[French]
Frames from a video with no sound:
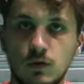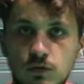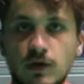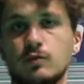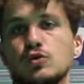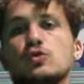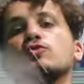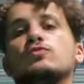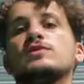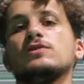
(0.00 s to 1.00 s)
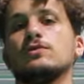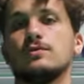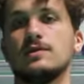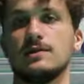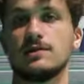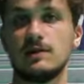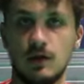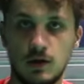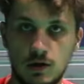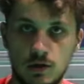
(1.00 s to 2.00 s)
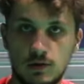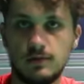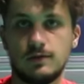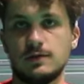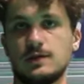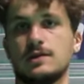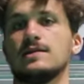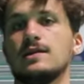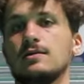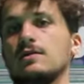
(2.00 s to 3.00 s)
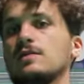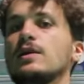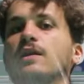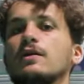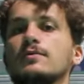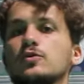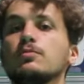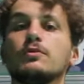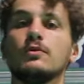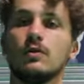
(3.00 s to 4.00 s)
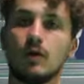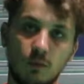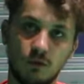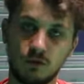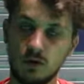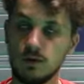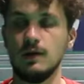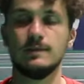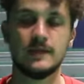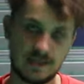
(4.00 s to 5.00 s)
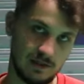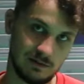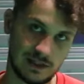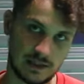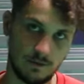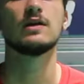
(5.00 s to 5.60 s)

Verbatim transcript: où vraiment je le subis, je suis ici, j'essaye de libérer comme je peux euh, mon volant, mais c'est difficile.